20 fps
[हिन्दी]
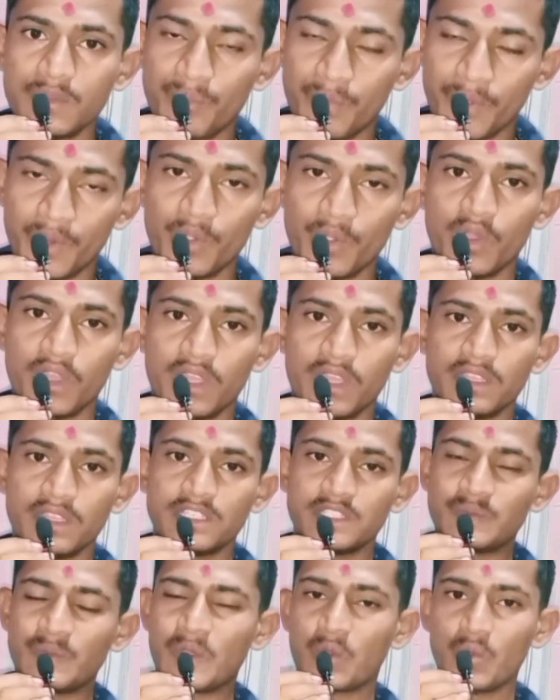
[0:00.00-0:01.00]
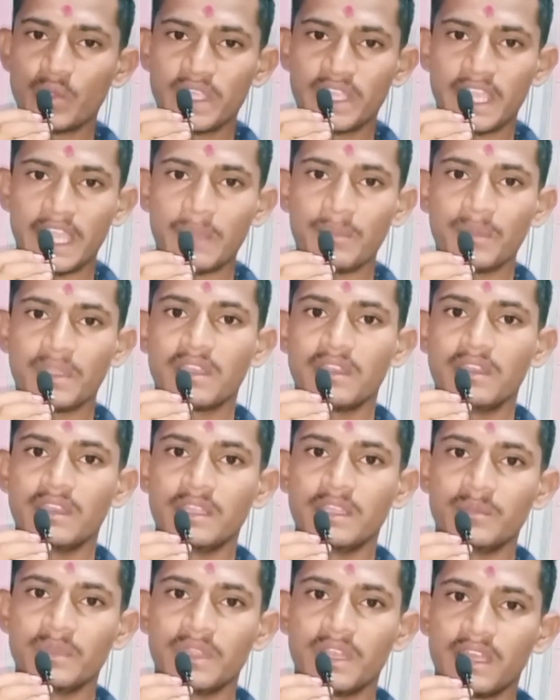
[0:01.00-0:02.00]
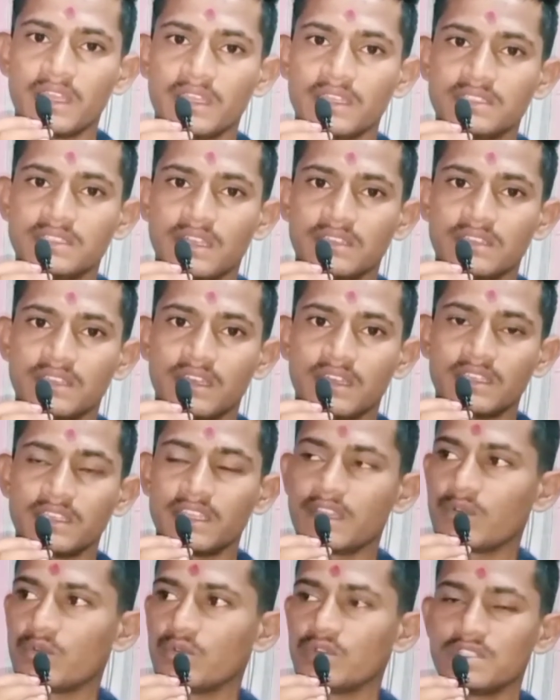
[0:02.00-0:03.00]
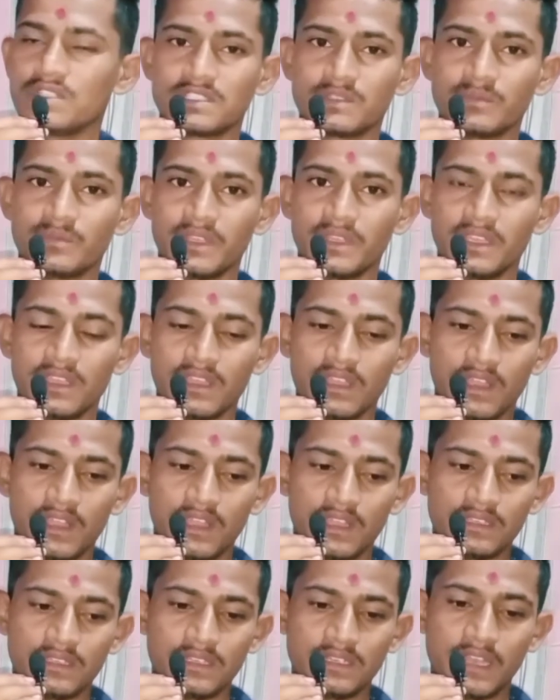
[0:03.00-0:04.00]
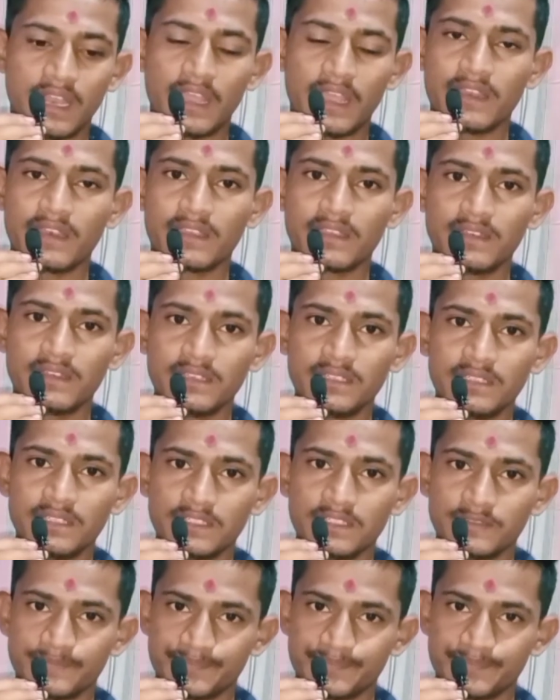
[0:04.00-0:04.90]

प्रियो है इसमें कोई केमिकल नहीं मिलाया जाता है या कोई इसमें ये डायरेक्टली